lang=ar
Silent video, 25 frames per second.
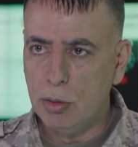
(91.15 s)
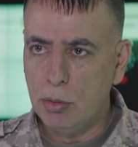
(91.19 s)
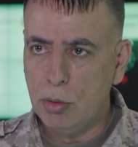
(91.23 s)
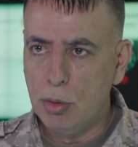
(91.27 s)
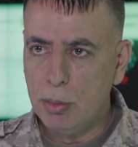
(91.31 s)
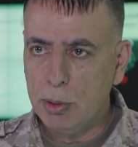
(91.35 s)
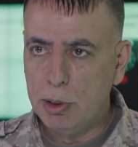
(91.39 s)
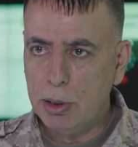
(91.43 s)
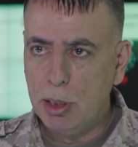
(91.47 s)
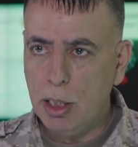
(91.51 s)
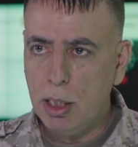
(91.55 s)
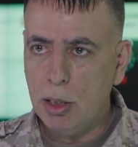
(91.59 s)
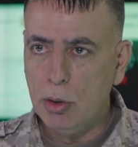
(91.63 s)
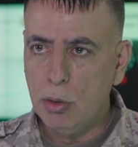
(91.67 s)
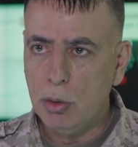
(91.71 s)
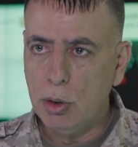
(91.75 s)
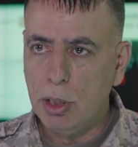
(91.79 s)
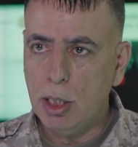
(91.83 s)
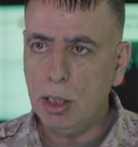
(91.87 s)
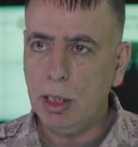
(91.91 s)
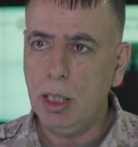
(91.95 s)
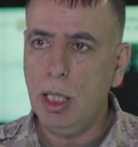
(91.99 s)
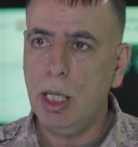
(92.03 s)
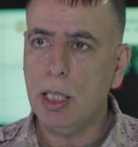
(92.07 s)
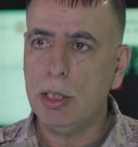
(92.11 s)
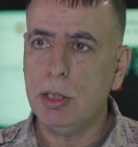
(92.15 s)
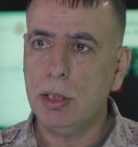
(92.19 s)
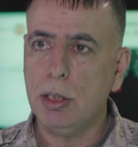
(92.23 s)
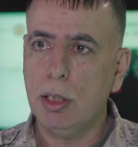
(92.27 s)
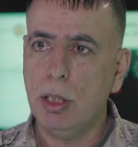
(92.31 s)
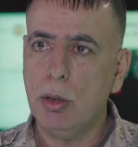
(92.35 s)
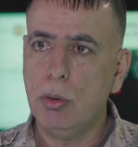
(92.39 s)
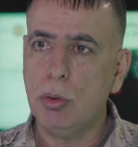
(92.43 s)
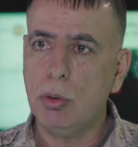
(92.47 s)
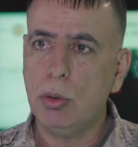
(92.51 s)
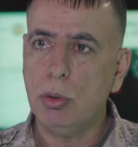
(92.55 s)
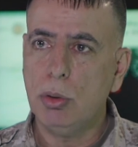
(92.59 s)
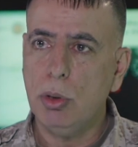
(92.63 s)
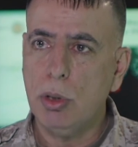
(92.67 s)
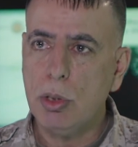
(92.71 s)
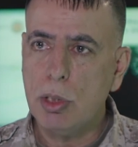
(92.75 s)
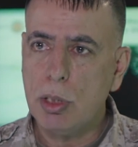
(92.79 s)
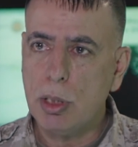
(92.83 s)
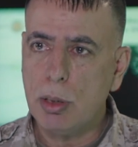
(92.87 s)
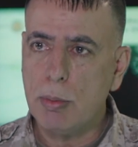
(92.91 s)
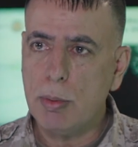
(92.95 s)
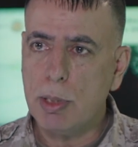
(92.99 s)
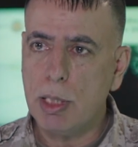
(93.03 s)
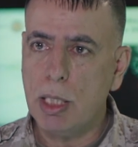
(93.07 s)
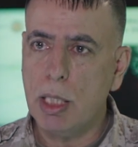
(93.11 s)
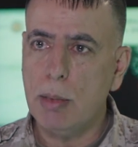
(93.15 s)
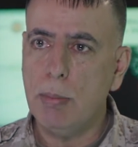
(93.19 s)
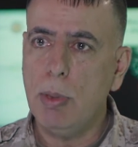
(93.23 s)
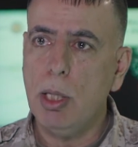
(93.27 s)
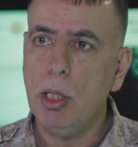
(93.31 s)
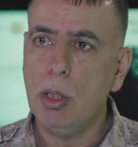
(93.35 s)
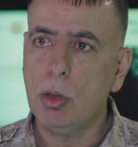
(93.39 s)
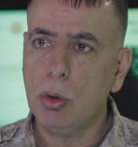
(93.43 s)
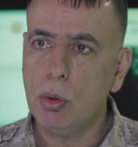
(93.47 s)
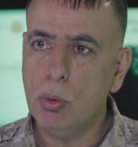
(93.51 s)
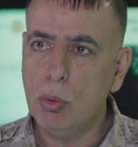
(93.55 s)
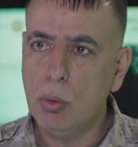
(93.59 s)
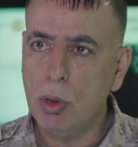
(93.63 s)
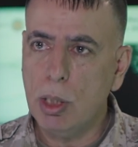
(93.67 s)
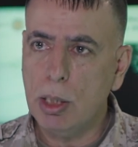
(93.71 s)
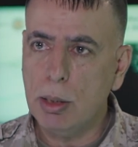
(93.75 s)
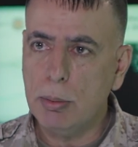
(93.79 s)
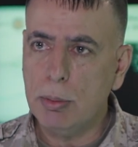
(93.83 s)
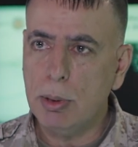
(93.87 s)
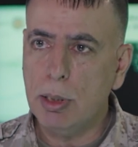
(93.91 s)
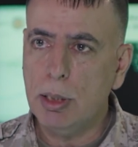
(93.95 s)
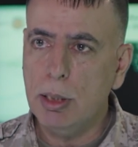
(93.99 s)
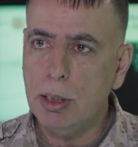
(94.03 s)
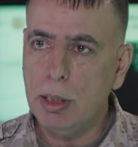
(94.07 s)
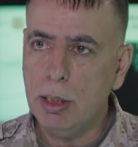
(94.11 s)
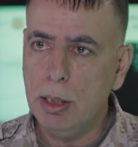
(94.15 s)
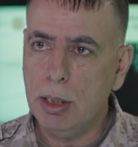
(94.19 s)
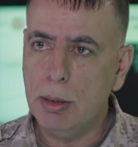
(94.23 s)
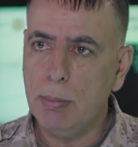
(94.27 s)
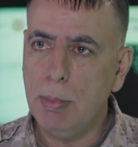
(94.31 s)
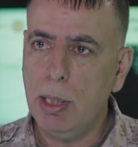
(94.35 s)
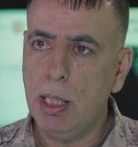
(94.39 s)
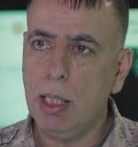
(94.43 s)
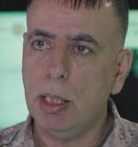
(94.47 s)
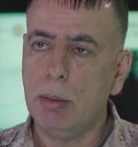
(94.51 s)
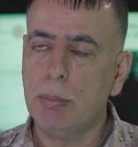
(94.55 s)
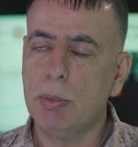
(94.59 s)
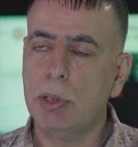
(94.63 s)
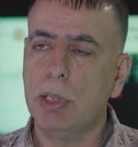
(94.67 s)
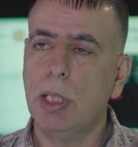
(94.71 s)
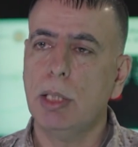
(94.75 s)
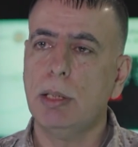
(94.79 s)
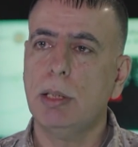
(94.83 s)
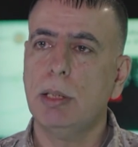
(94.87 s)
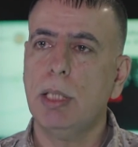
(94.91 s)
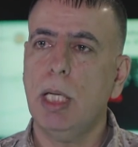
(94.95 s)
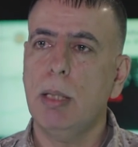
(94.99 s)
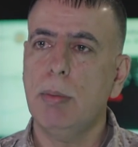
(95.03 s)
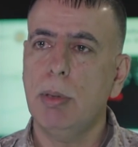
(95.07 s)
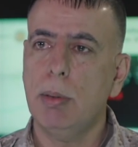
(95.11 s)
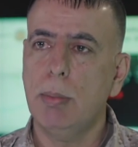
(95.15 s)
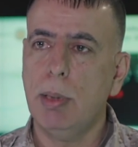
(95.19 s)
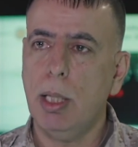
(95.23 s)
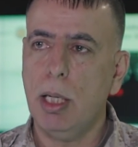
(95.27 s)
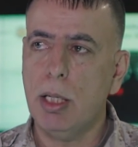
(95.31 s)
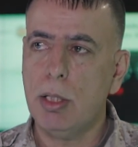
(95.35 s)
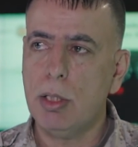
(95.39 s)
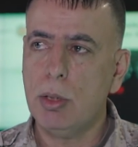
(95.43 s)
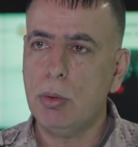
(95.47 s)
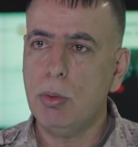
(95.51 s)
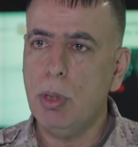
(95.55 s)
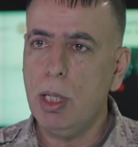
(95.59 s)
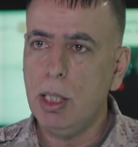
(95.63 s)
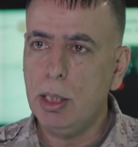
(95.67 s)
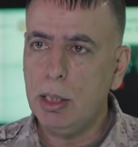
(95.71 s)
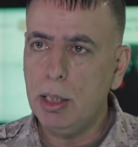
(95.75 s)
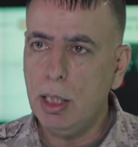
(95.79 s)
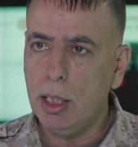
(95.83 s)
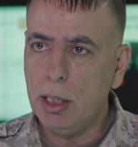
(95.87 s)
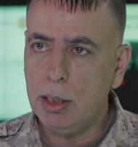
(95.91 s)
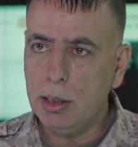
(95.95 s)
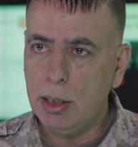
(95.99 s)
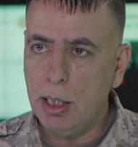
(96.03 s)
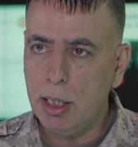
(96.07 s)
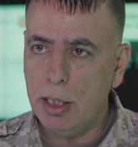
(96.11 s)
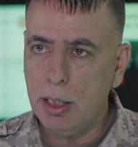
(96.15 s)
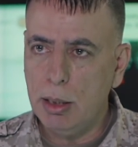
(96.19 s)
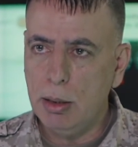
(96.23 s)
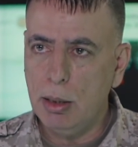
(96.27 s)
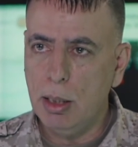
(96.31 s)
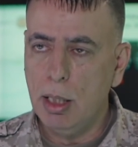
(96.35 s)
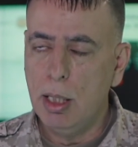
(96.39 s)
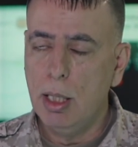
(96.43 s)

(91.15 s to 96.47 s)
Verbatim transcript: وبالتالي هناك حاجه الى وجود عنصر نسائي مع القوه اللي معك مشان تتعامل معها سواء كانت هذه